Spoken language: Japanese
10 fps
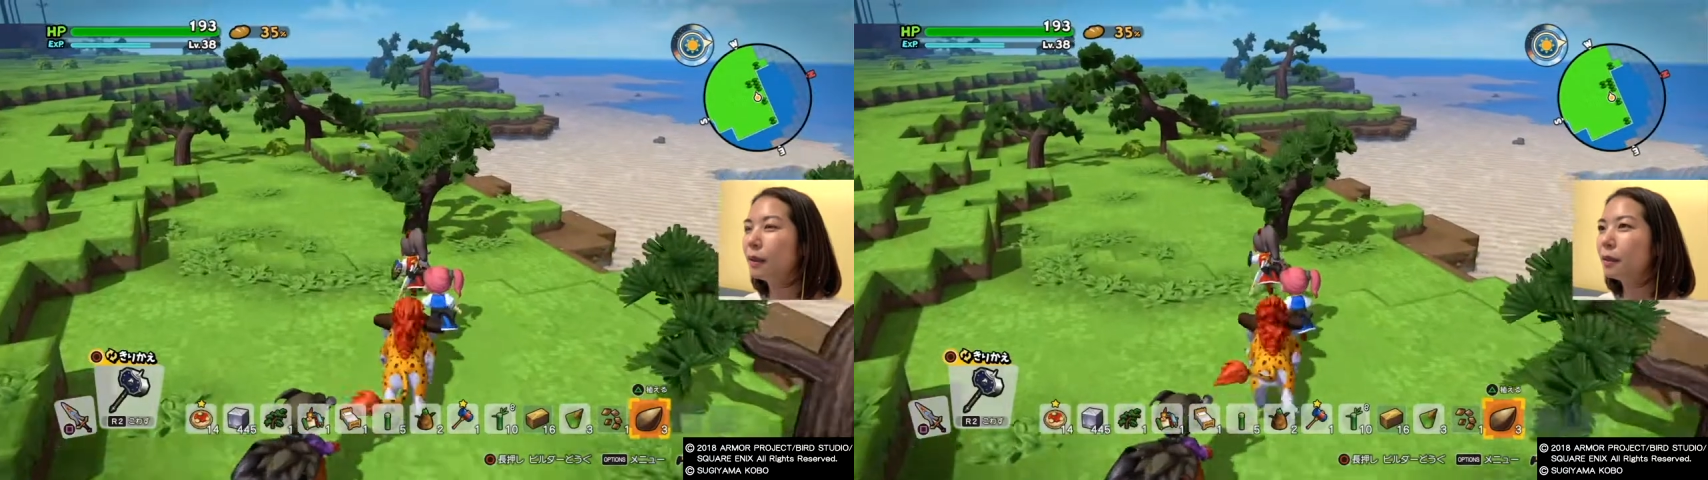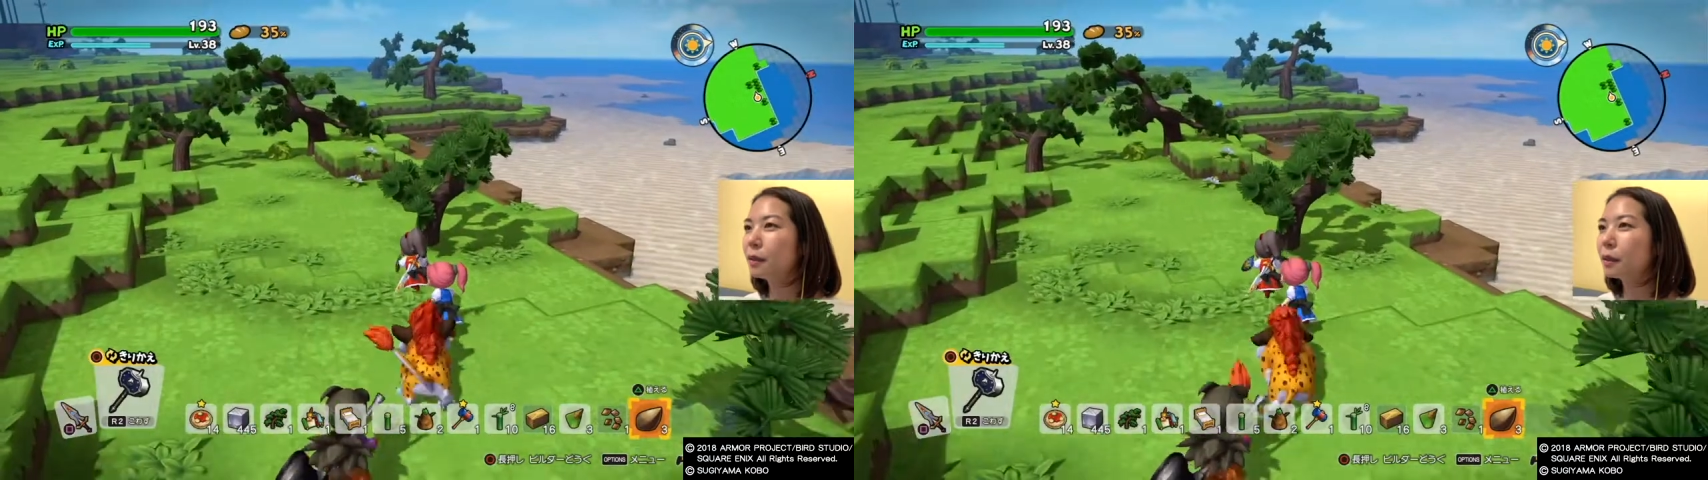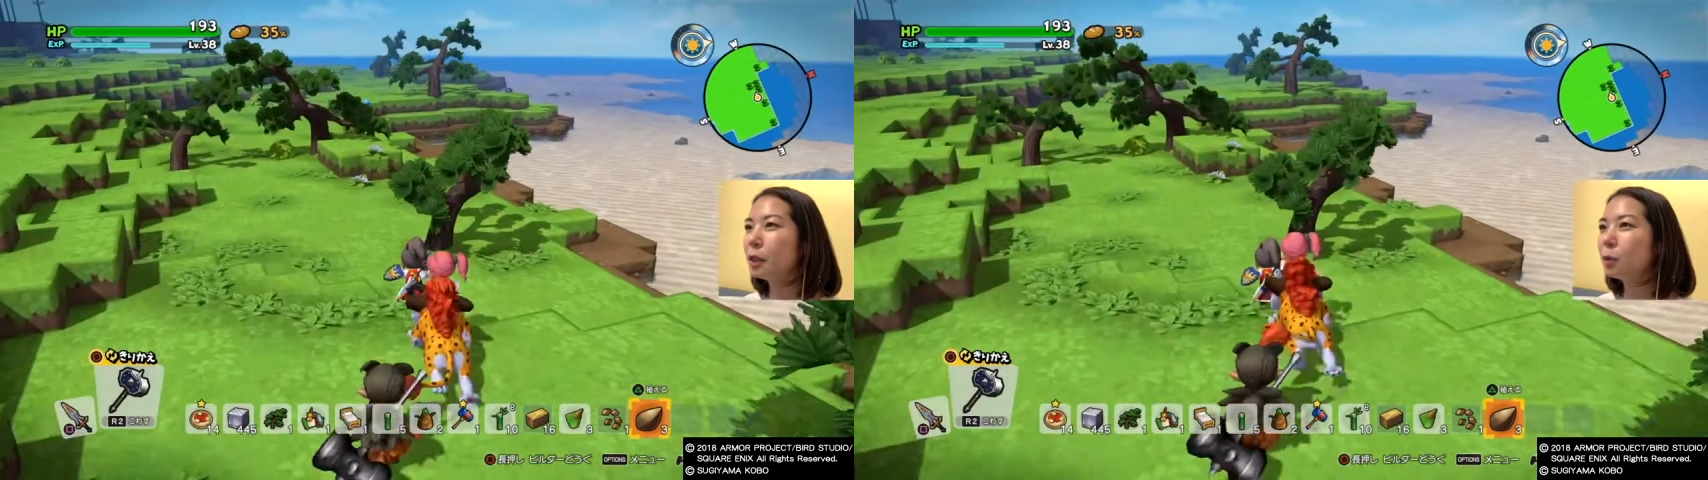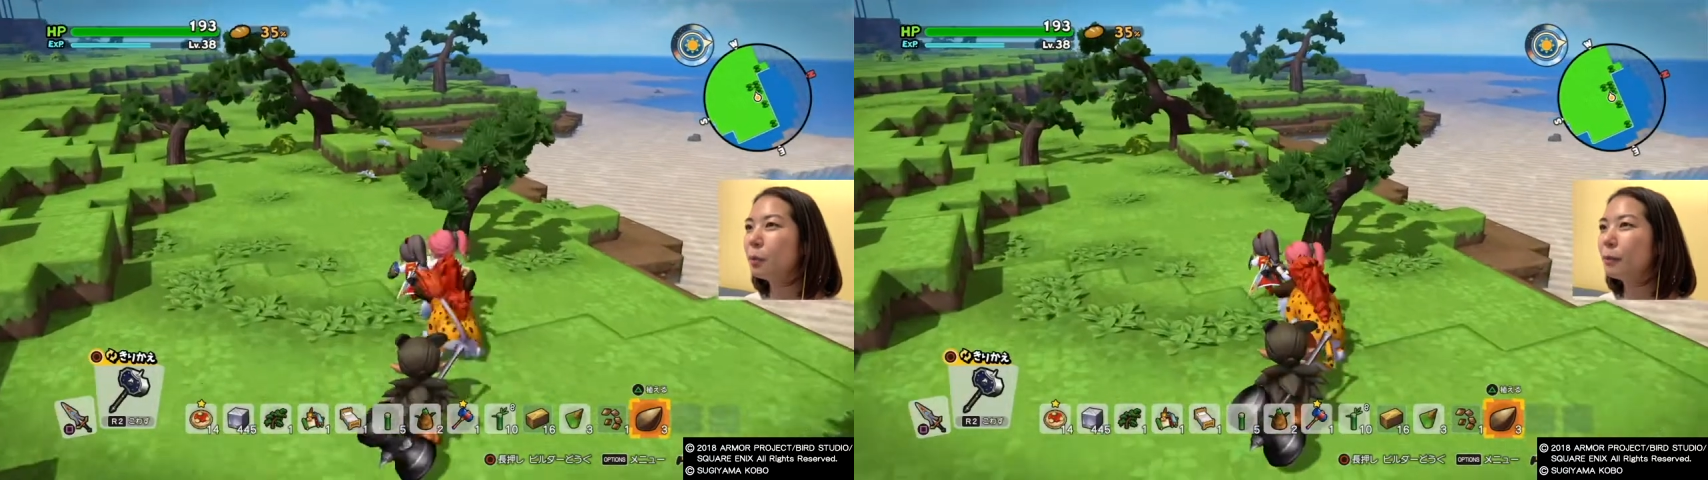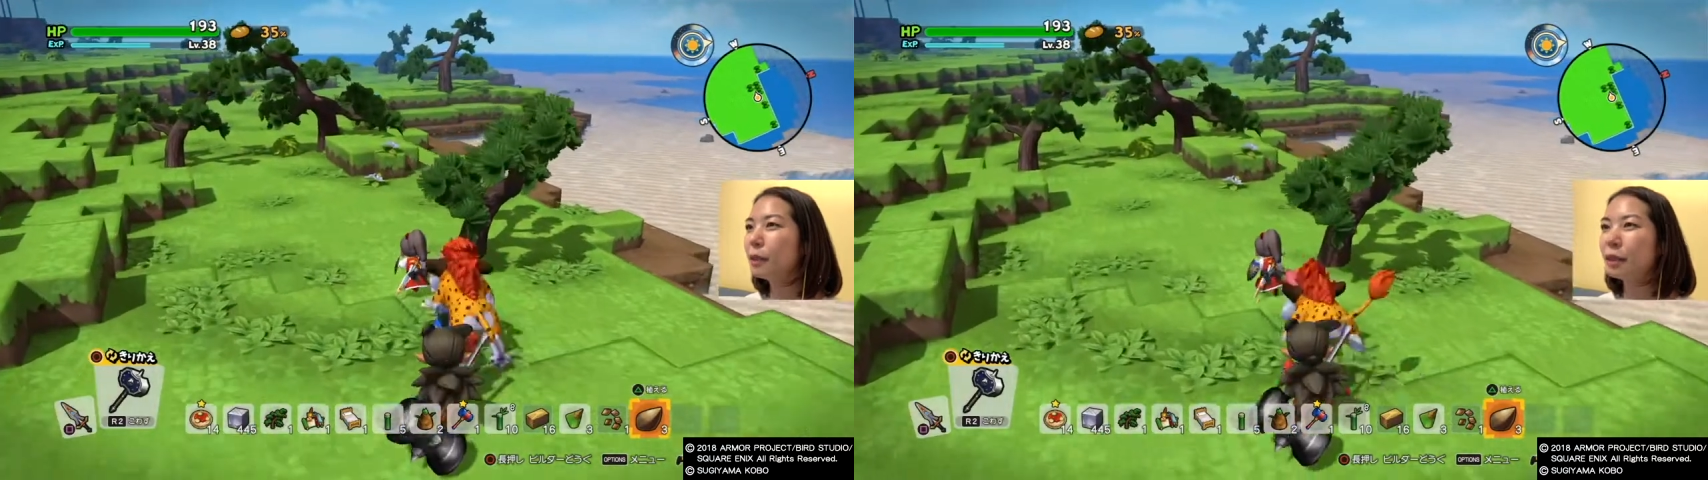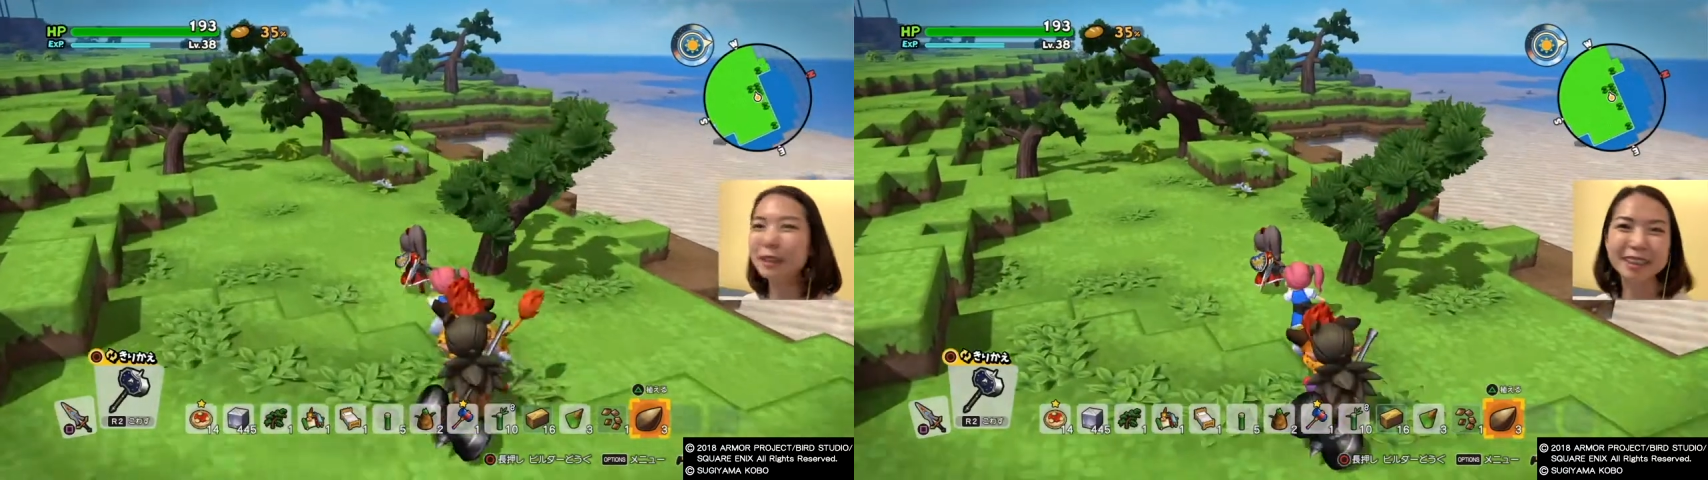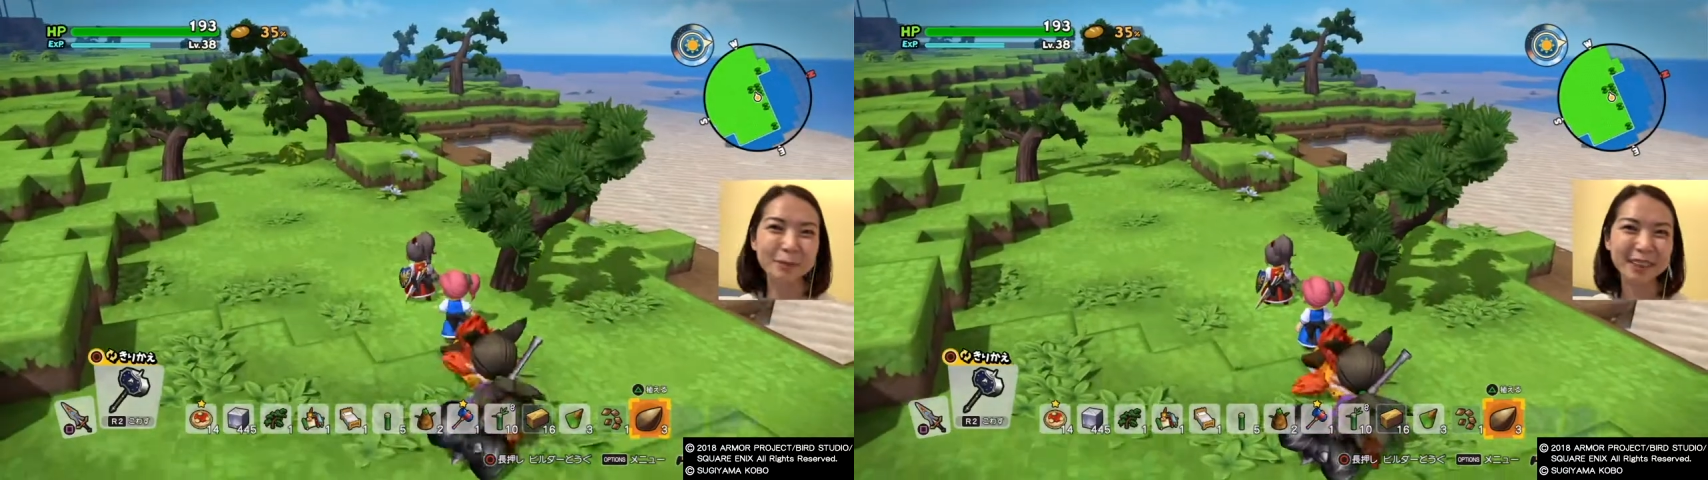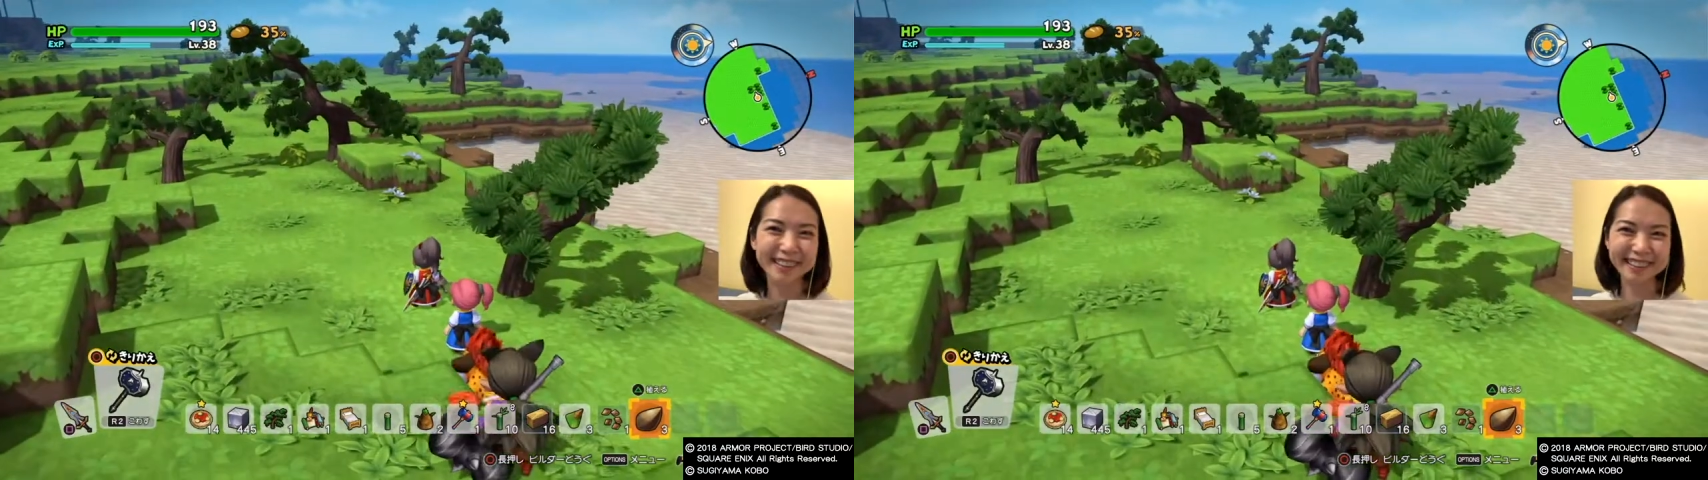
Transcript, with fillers: なんかいつもみたいつもの